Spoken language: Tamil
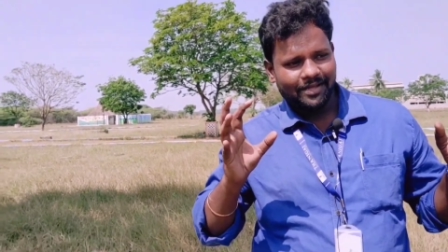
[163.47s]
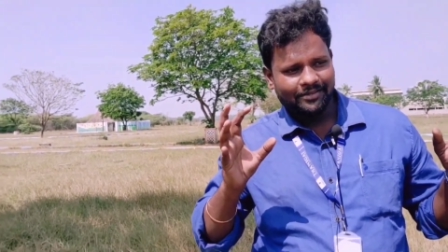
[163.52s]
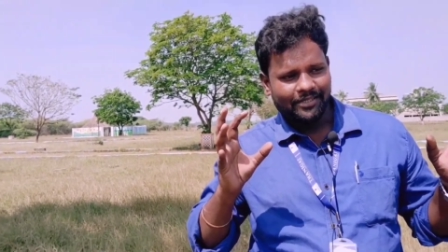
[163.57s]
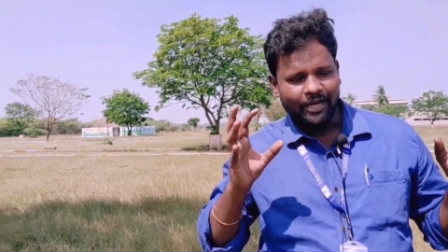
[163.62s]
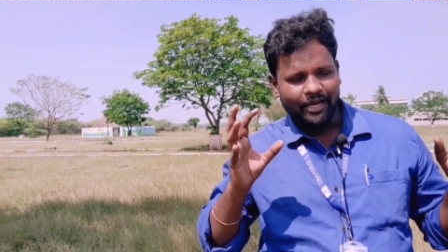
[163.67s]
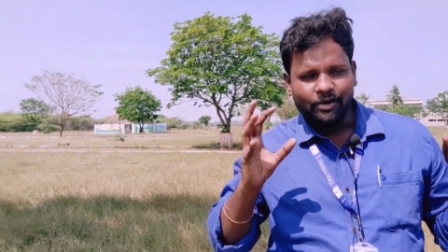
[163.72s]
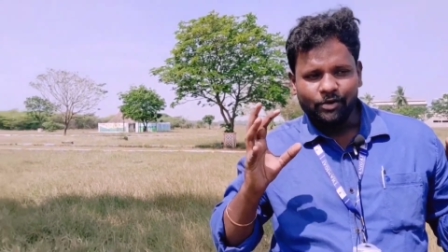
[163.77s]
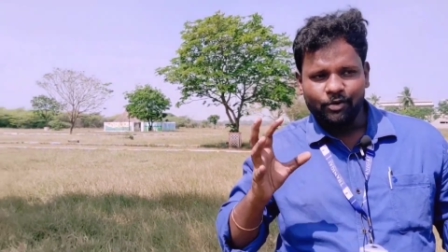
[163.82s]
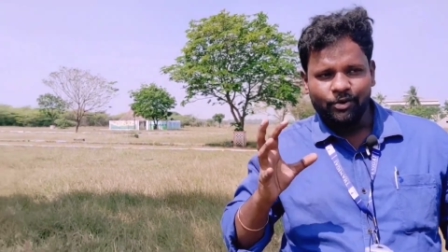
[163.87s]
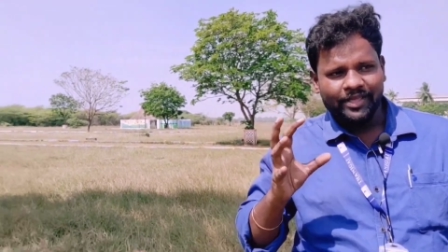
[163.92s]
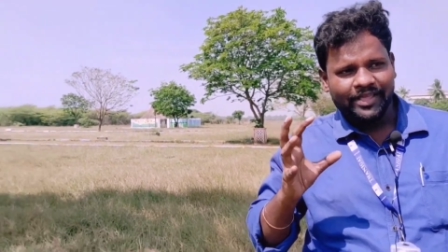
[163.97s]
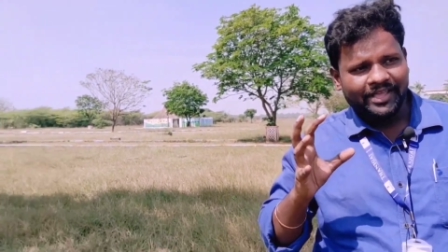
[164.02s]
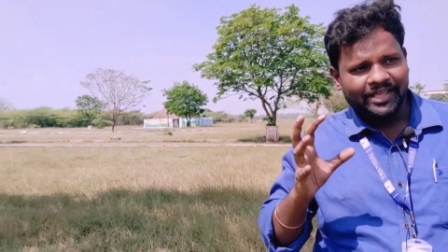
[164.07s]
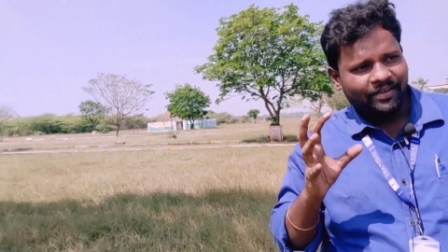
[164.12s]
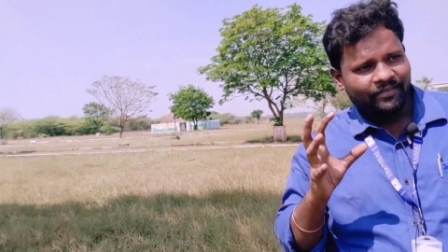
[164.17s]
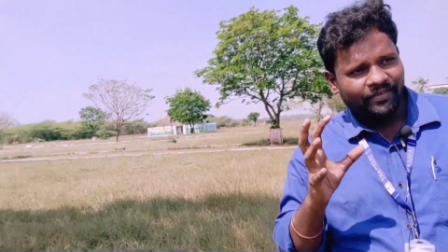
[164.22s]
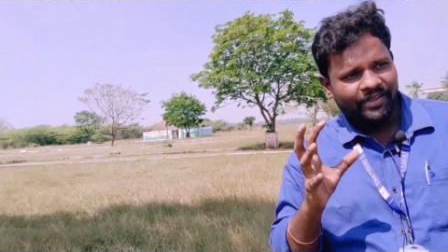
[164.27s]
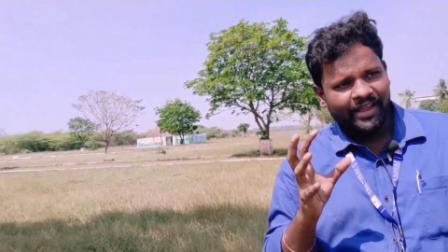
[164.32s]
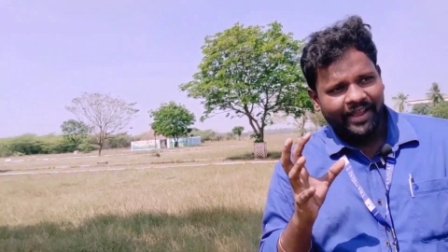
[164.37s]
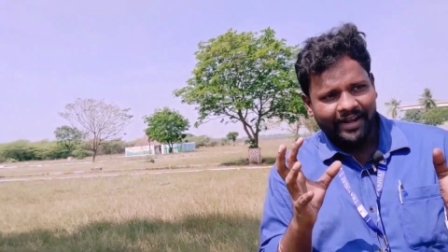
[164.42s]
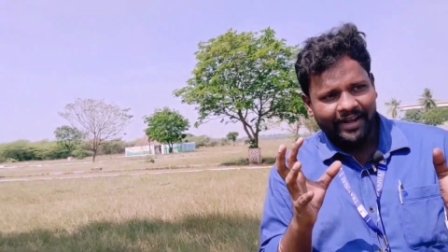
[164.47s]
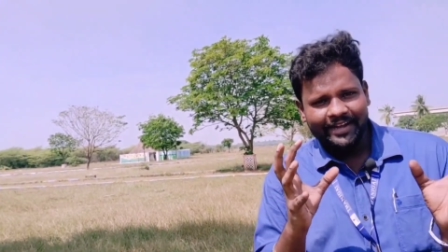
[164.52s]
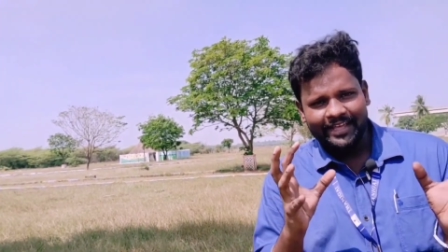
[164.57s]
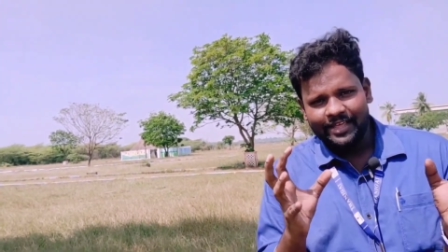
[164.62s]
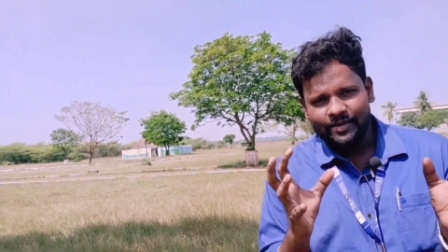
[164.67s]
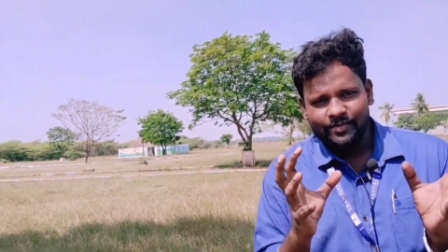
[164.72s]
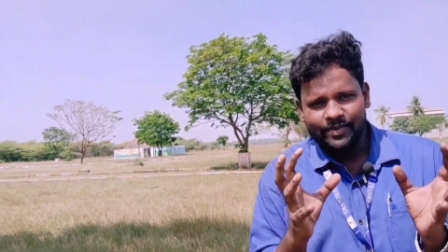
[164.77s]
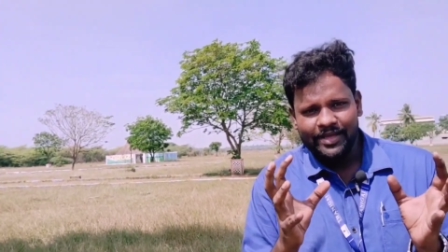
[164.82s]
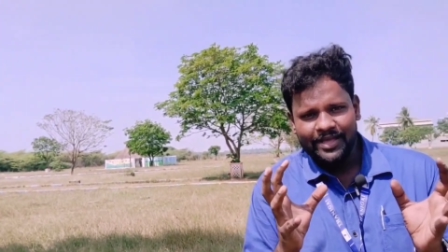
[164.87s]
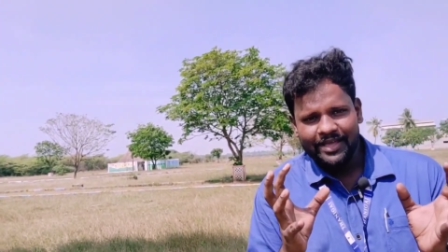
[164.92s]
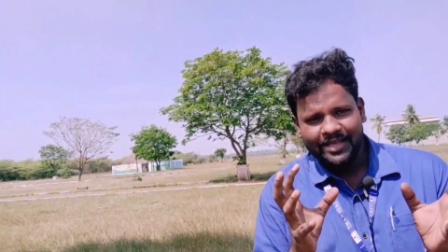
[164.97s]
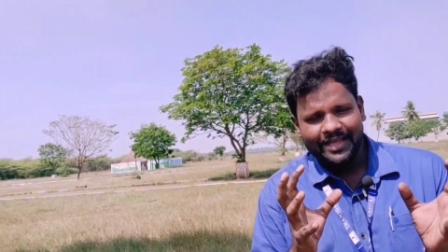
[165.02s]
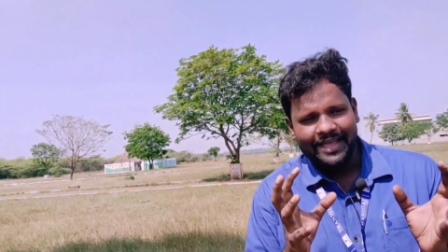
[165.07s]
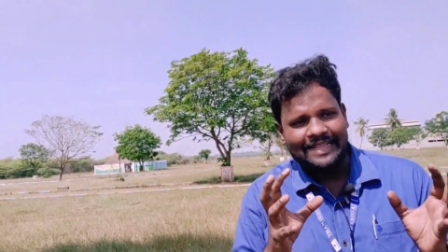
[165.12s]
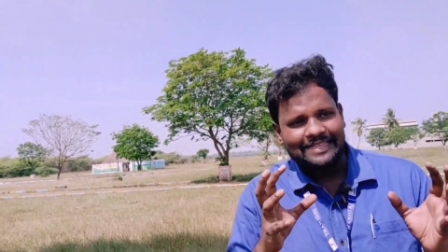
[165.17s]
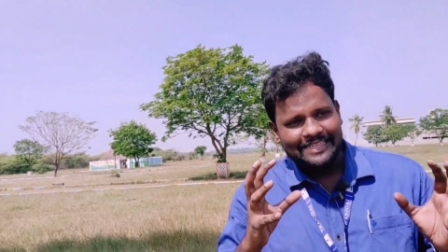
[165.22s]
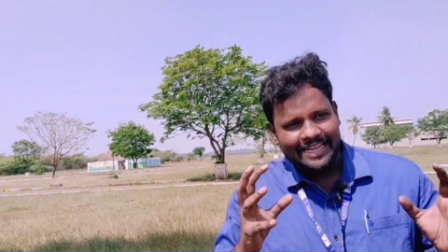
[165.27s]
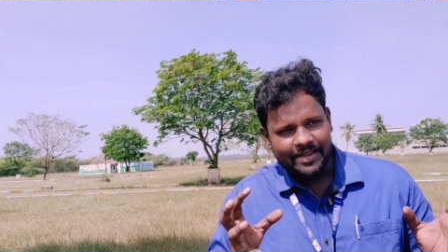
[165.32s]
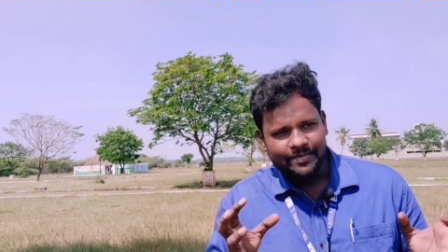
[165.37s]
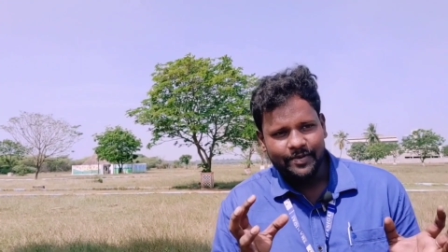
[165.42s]
தன்னுடைய வீக்கெண்ட் டைமை
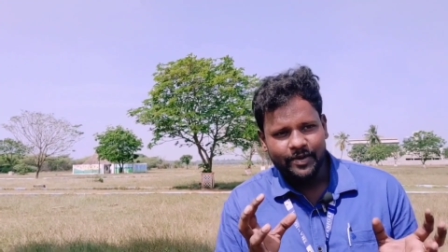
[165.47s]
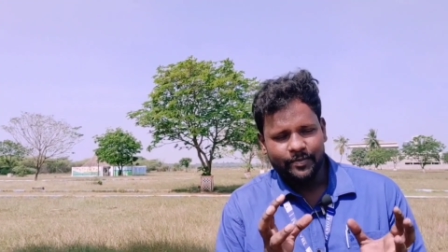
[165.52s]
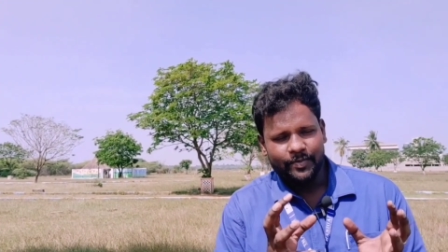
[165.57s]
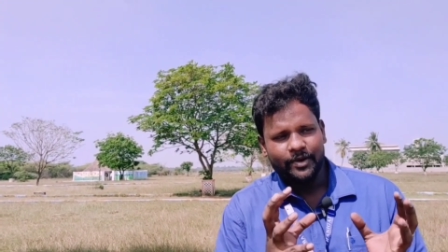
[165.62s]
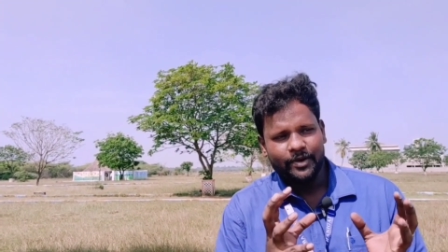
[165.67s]
என்ஜாய்மெண்ட்